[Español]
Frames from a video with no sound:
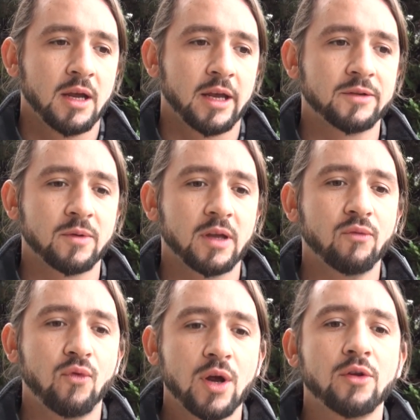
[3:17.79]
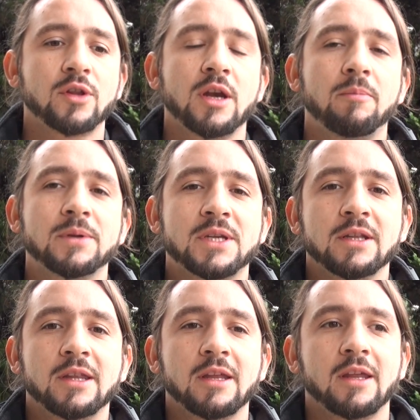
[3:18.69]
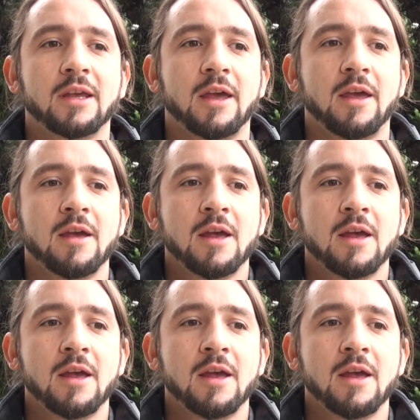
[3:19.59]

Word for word: Es, bueno tener presente de que